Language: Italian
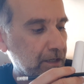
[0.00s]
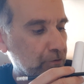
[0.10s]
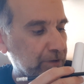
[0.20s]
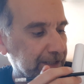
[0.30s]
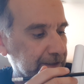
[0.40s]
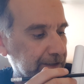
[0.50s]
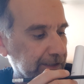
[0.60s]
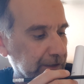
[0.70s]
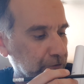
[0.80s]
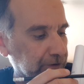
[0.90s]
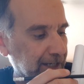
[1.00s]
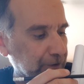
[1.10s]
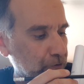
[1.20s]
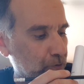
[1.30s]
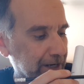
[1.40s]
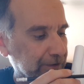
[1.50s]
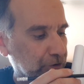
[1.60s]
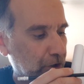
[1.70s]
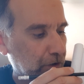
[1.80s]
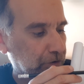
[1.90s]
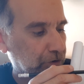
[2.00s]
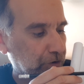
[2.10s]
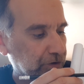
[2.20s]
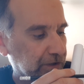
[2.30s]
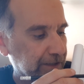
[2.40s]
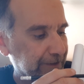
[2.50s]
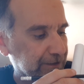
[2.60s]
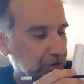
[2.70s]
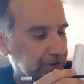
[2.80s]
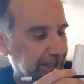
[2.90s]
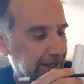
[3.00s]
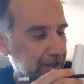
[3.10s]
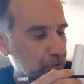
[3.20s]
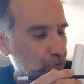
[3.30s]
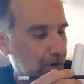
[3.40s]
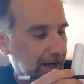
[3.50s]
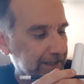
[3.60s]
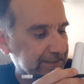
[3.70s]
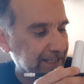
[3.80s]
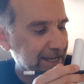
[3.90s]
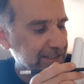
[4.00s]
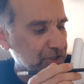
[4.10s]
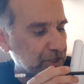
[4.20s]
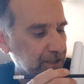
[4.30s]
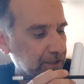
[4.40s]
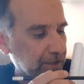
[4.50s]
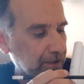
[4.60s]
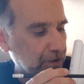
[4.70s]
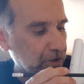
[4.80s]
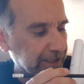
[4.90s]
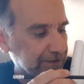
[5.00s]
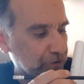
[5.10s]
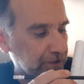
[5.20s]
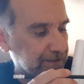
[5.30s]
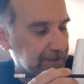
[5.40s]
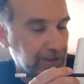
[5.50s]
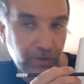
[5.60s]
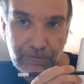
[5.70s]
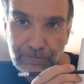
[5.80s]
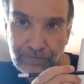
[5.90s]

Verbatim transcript: Quindi, risultato 48 diviso 3 uguale 16 col resto di 0.